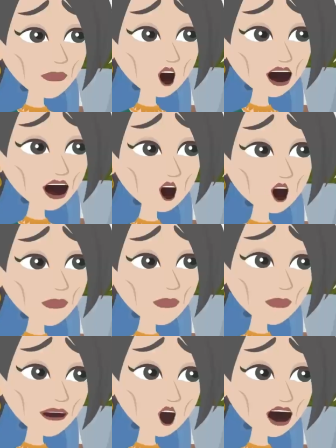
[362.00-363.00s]
মা
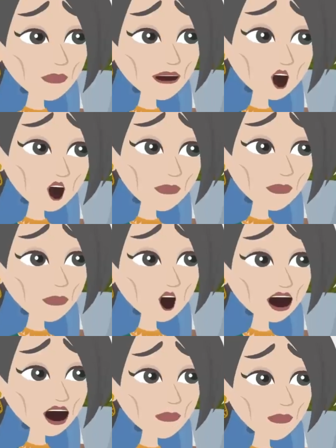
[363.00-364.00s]
আমার সত্যি অনেক
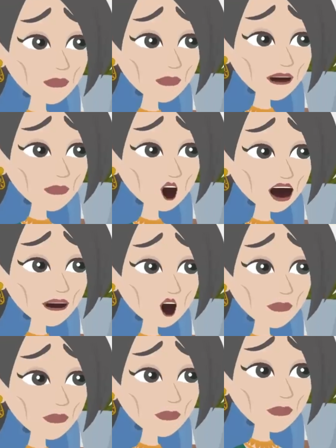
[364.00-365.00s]
বড় ভুল হয়ে
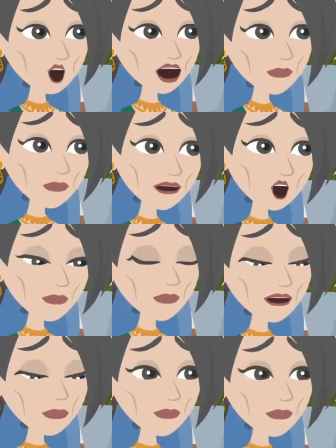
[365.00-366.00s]
গিয়েছিল
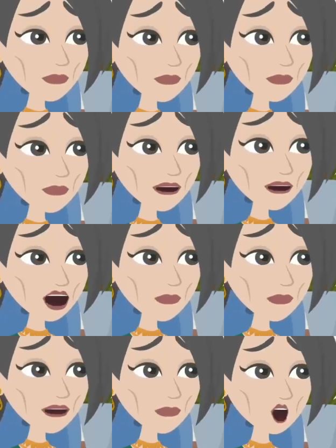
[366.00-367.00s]
আমি বুঝতে পারিনি
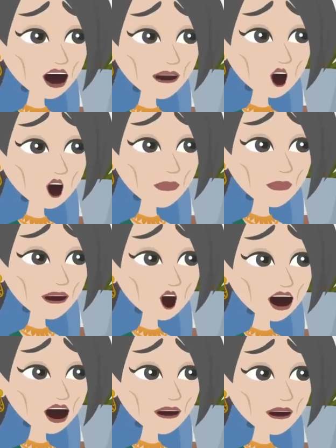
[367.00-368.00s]
আসলে
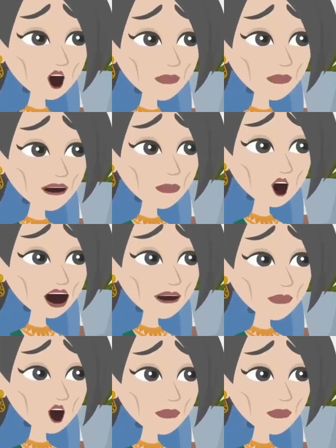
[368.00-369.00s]
পরিবারের মানে কি
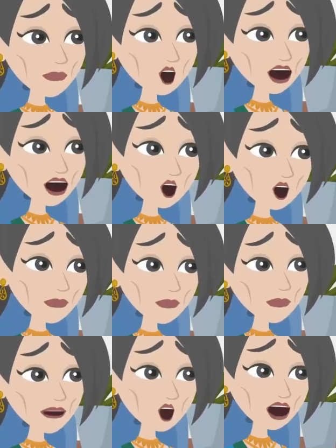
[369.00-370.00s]
আমি ছোট থেকে
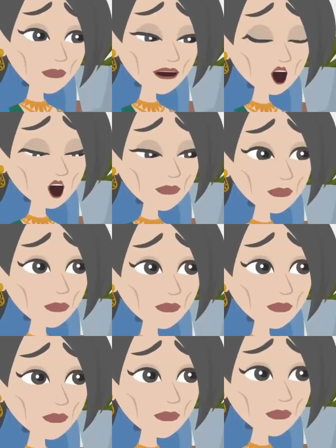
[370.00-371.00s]
একা বড়
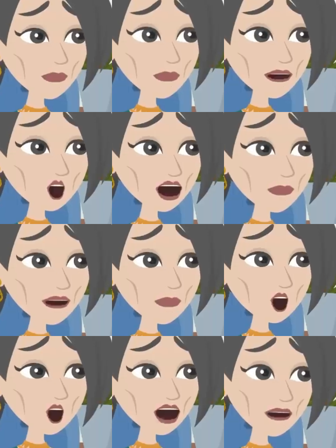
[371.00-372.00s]
হয়েছিলাম এর
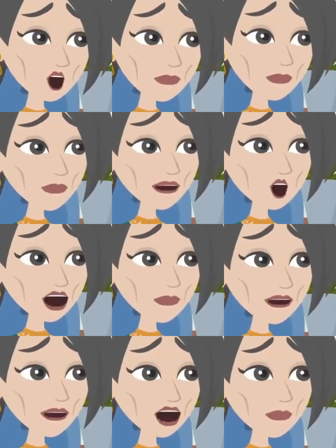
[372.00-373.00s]
জন্য পরিবার কি আমি
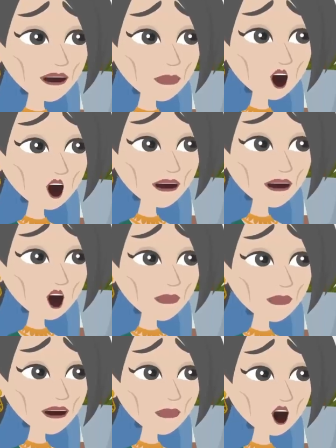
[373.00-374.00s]
বুঝতে পারিনি
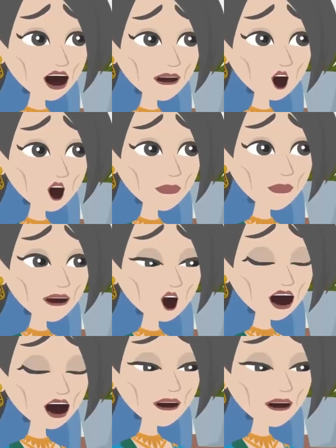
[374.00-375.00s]
আমার মেয়েটা
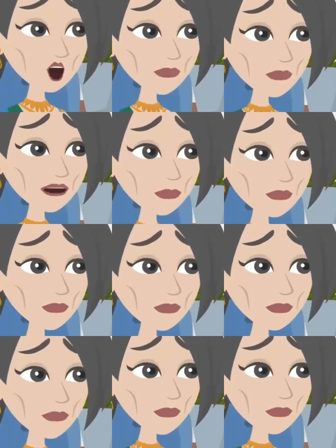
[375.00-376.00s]
সত্যিই অনেক
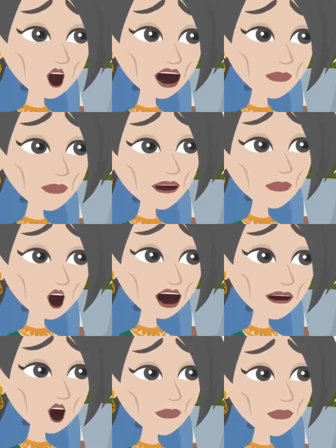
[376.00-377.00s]
কষ্ট করে বড়
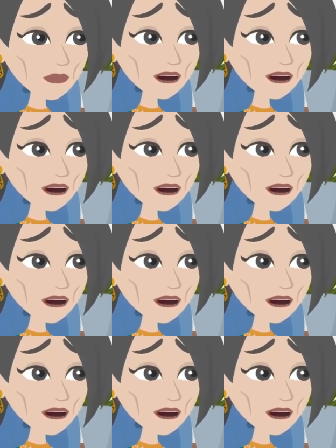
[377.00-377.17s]
হয়েছে